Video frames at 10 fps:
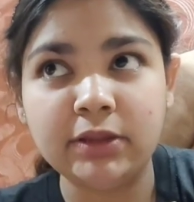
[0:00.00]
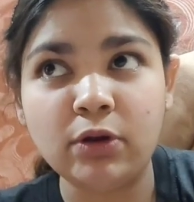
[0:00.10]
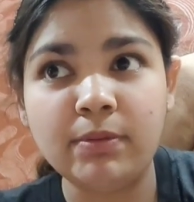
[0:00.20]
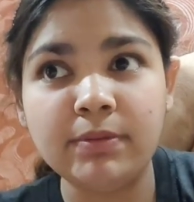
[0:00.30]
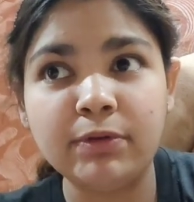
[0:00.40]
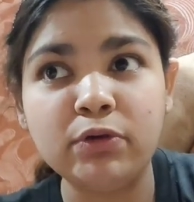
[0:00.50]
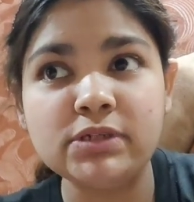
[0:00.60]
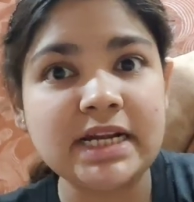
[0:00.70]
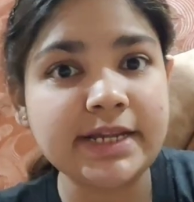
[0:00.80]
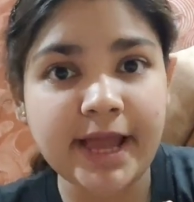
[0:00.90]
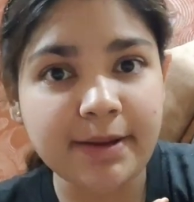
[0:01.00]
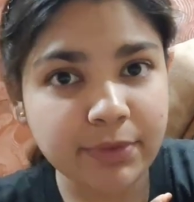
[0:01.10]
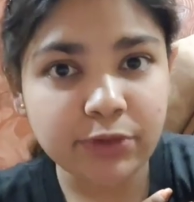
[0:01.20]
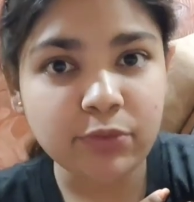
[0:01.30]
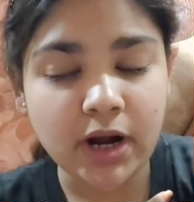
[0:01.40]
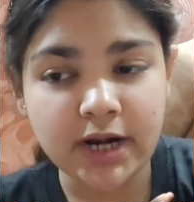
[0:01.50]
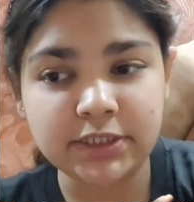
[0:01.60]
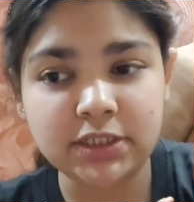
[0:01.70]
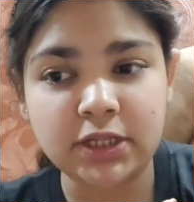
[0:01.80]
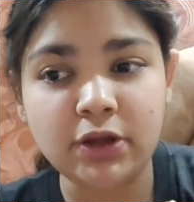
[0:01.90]
तो अभी मेरे को ज़्यादा टाइम भी नहीं हुआ गाड़ी
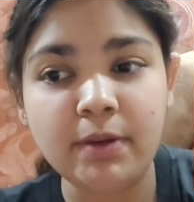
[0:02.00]
चलाते